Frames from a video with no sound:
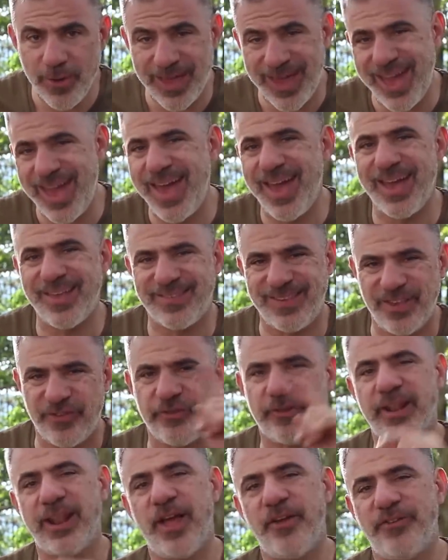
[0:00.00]
Quem
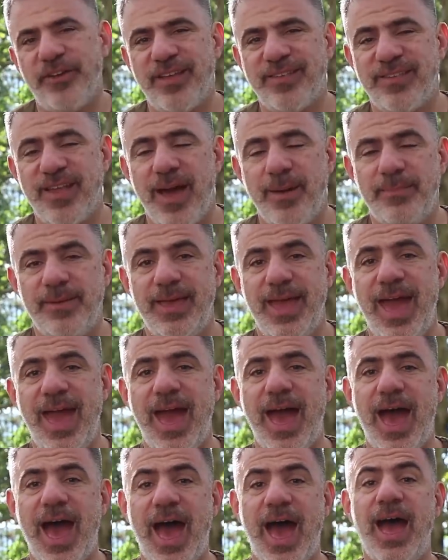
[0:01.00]
assiste o canal já sabe,
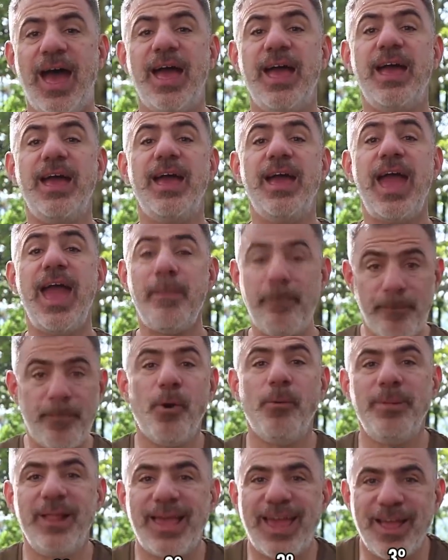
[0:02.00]
é a
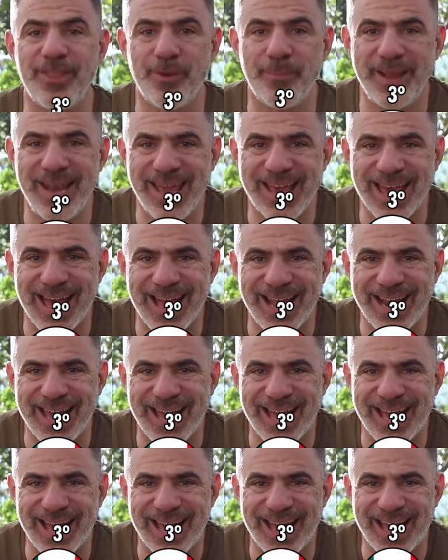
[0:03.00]
República
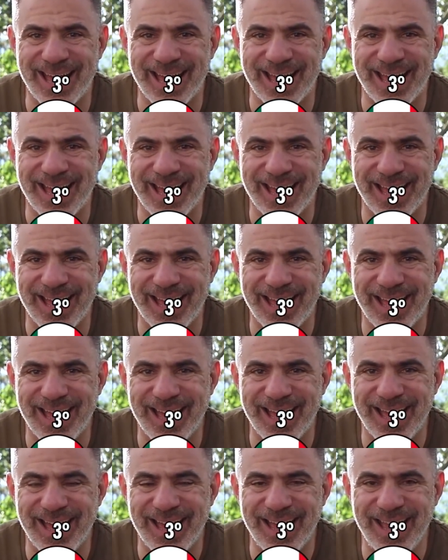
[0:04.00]

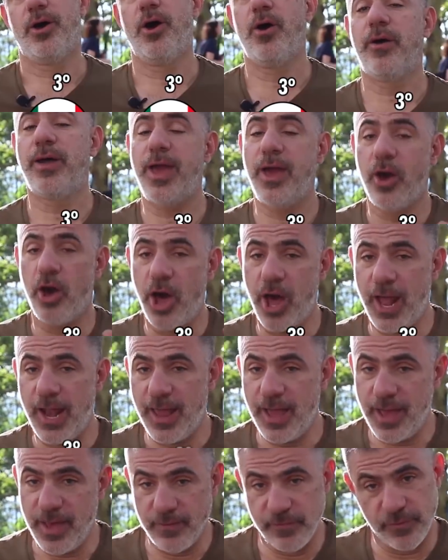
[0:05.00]
Dominicana! Ok,
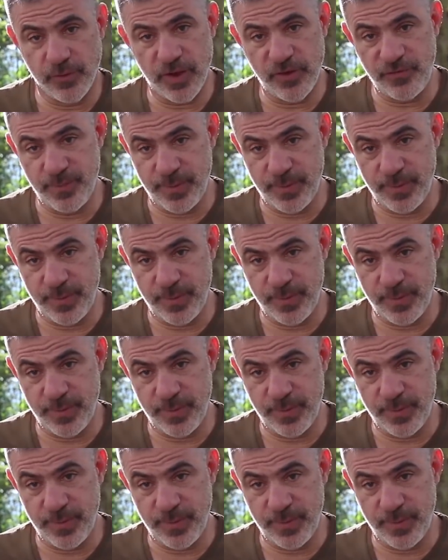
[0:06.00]
olha, eu vou